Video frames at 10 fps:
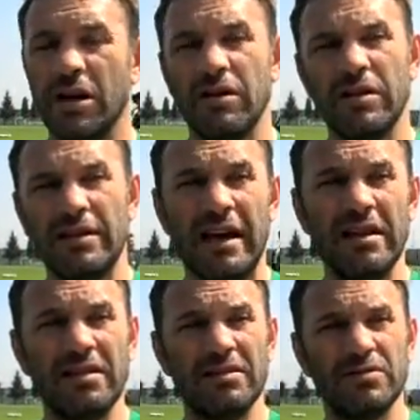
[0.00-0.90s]
Evet
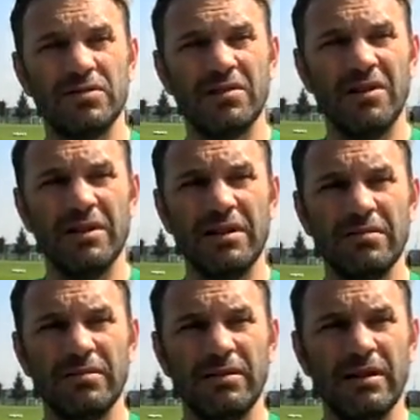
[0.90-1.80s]
yani şöyle
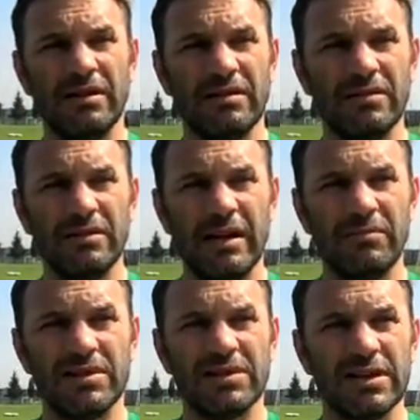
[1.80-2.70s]
e,
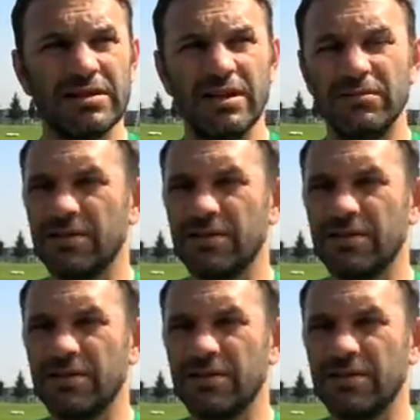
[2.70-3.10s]
yani Başakşehir